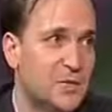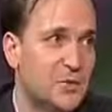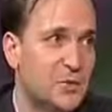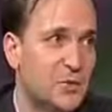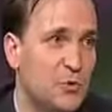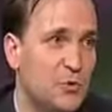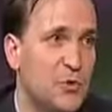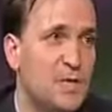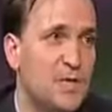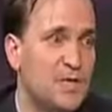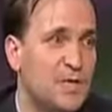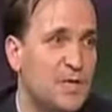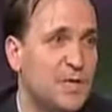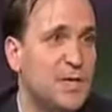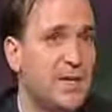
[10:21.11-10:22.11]
Supongo que
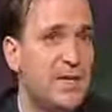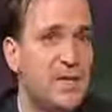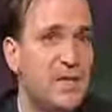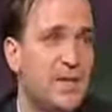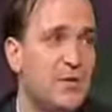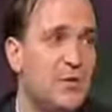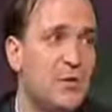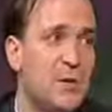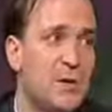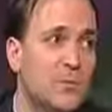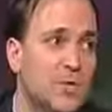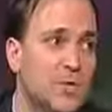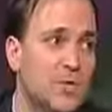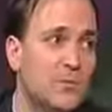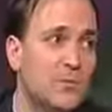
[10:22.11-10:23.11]
estaría dando la
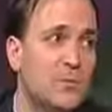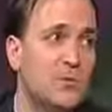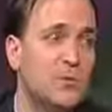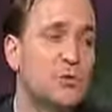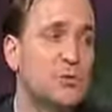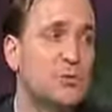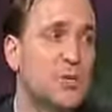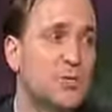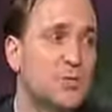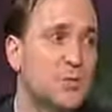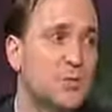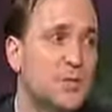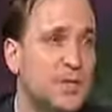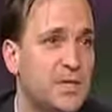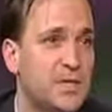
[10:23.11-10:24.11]
vuelta por muchos
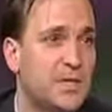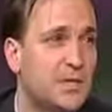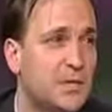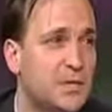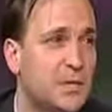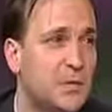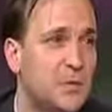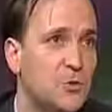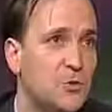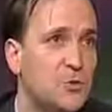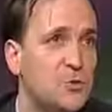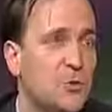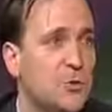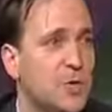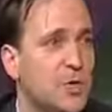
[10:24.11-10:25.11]
platos de televisión
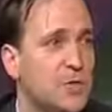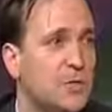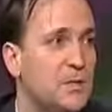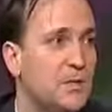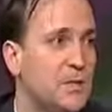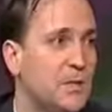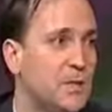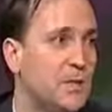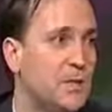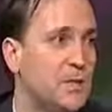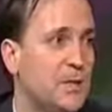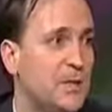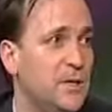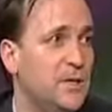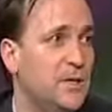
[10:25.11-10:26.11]
un poco al estilo
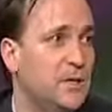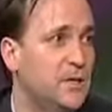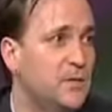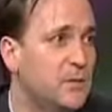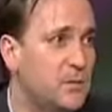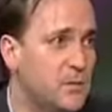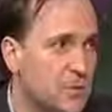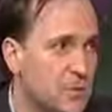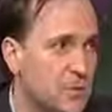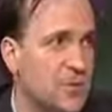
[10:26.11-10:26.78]
del ínclito